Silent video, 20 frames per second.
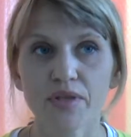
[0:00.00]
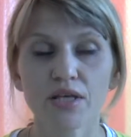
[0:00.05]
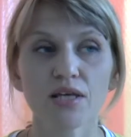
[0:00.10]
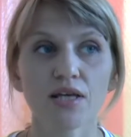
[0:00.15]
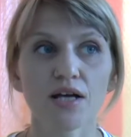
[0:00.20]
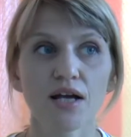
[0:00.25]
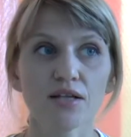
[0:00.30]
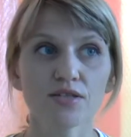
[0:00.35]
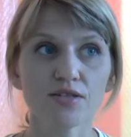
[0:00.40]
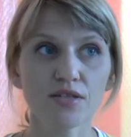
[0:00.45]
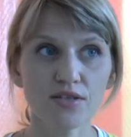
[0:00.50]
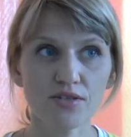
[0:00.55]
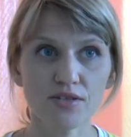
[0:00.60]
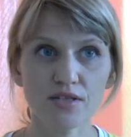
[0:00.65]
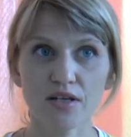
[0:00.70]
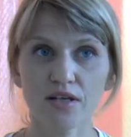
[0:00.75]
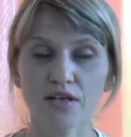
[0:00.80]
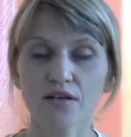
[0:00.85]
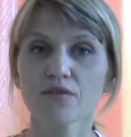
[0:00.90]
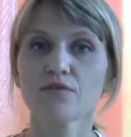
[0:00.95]
И
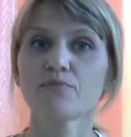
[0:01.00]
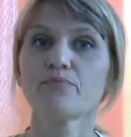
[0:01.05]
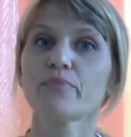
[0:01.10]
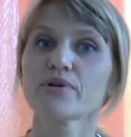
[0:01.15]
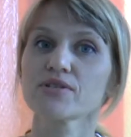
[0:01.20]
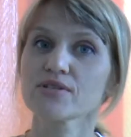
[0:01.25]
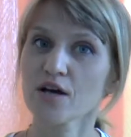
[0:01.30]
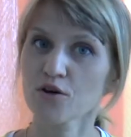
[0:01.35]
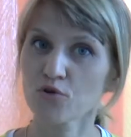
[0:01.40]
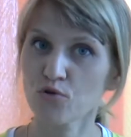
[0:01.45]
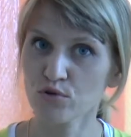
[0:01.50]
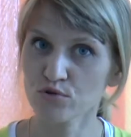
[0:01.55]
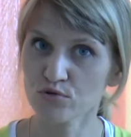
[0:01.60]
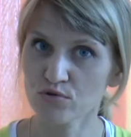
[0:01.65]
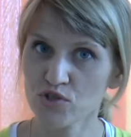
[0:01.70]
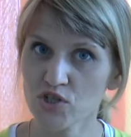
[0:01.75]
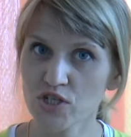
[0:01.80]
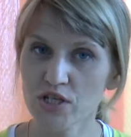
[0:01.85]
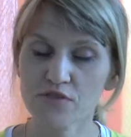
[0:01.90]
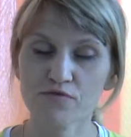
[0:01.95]
родители по закону
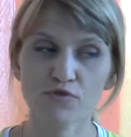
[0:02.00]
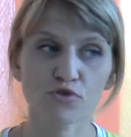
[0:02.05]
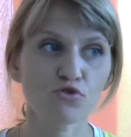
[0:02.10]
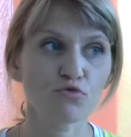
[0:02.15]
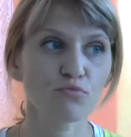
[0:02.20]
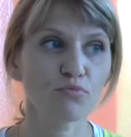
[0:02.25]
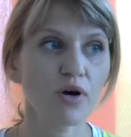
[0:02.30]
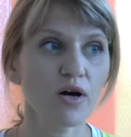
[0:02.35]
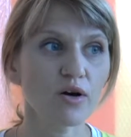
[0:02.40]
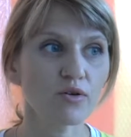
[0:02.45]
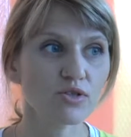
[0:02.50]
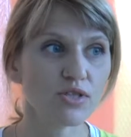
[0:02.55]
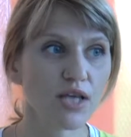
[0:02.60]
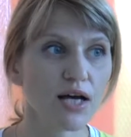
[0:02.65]
сейчас выступают